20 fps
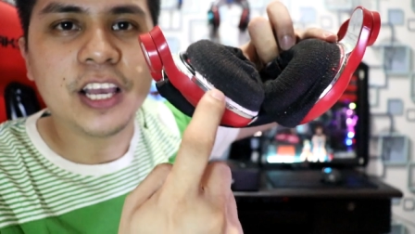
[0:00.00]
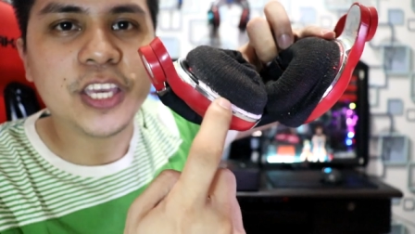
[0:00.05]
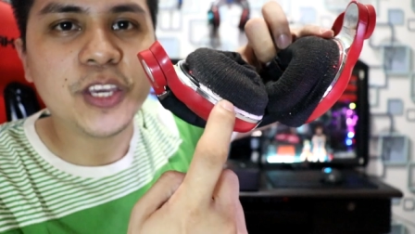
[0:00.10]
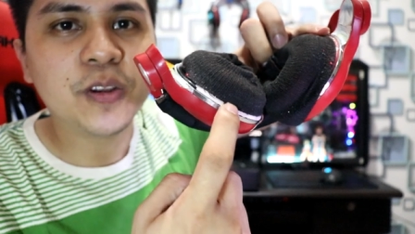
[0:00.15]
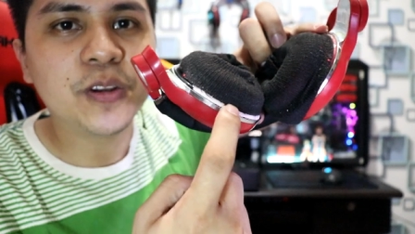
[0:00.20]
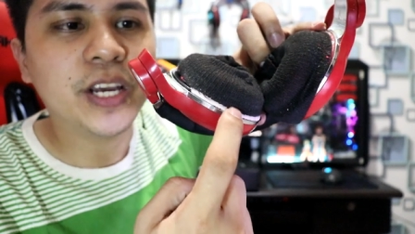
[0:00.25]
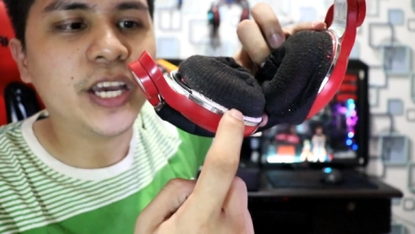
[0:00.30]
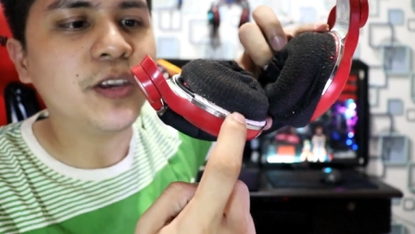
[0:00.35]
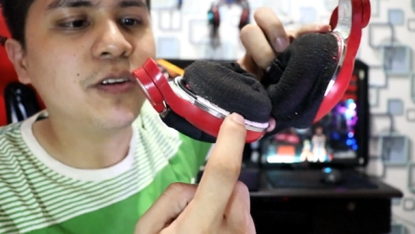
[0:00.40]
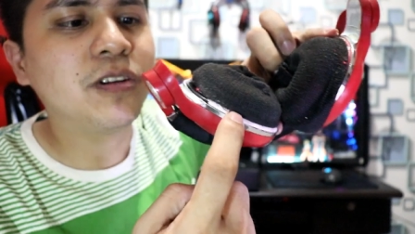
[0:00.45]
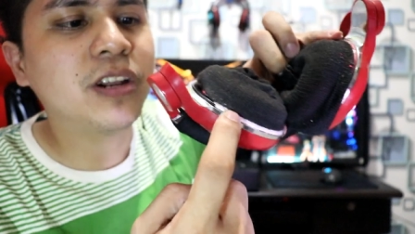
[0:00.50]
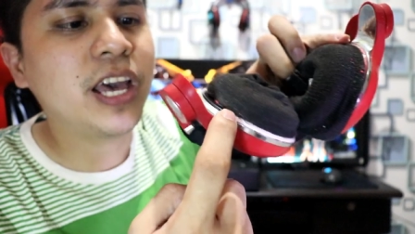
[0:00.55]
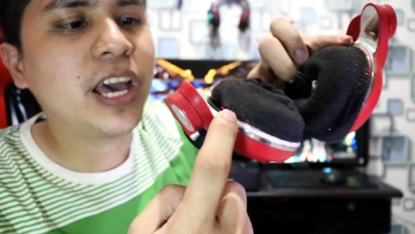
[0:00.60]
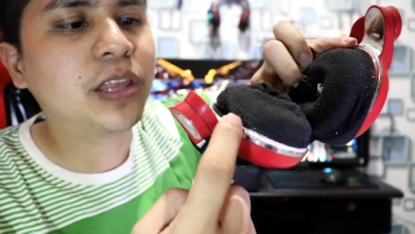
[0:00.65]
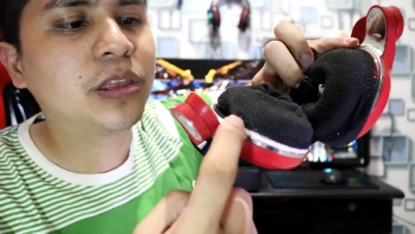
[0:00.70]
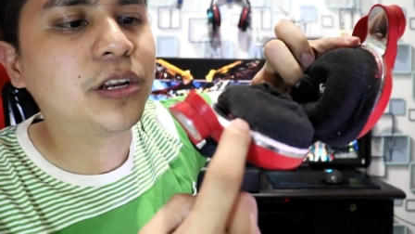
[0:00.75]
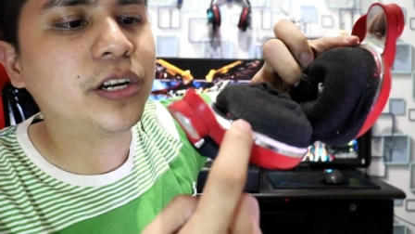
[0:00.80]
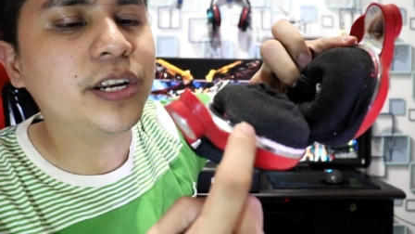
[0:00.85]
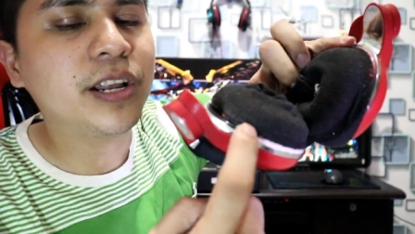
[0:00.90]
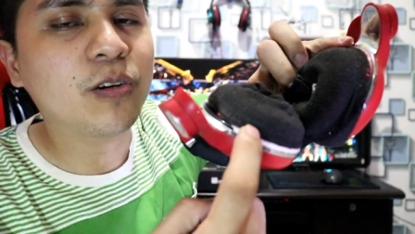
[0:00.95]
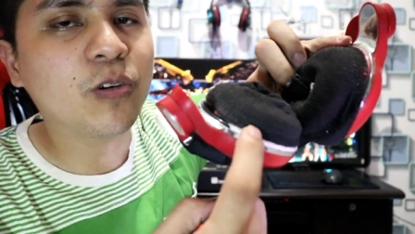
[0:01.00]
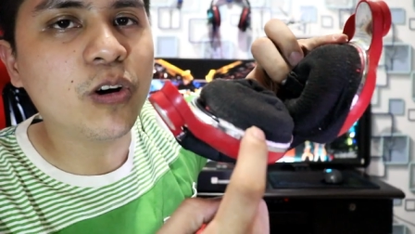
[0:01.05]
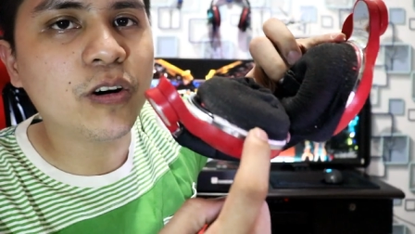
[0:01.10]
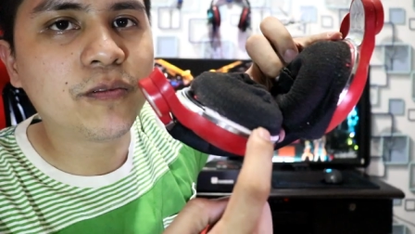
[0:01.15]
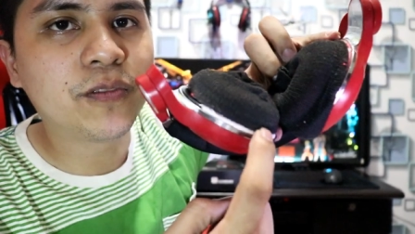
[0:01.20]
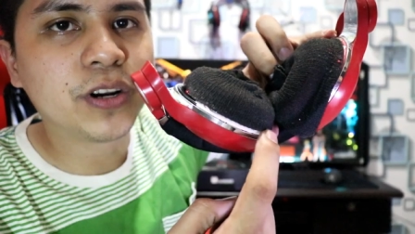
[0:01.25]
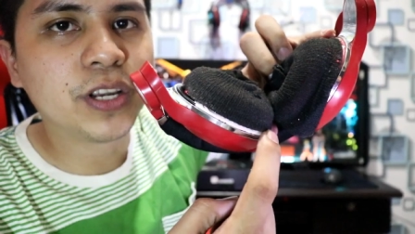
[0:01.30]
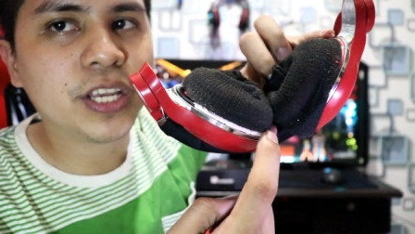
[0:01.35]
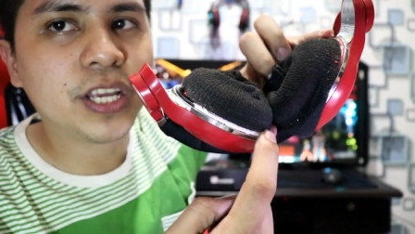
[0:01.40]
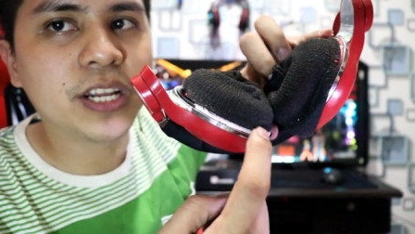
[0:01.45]
yun nga yung leather na
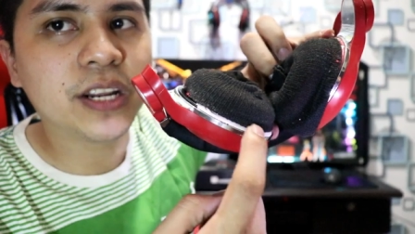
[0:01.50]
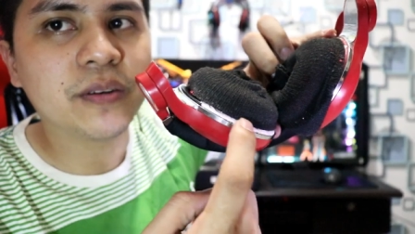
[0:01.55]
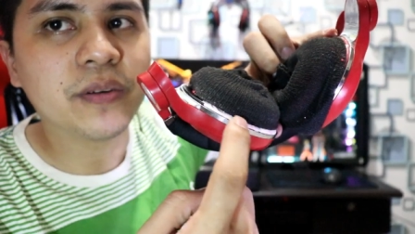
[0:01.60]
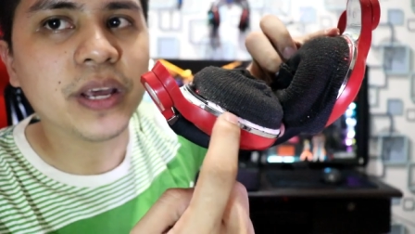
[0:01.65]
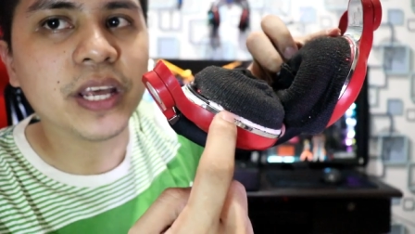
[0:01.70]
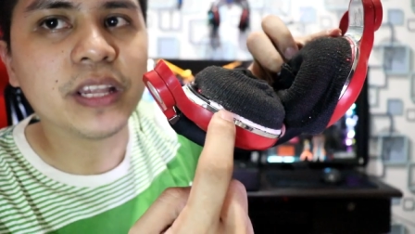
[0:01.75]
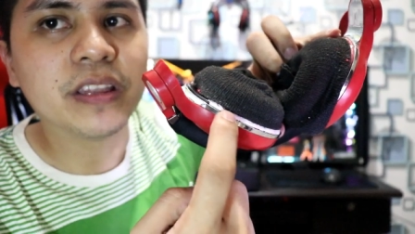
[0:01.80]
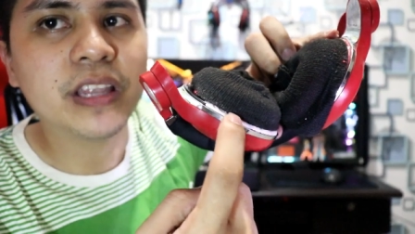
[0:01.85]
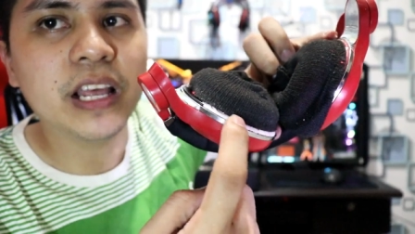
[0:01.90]
cover niya na red.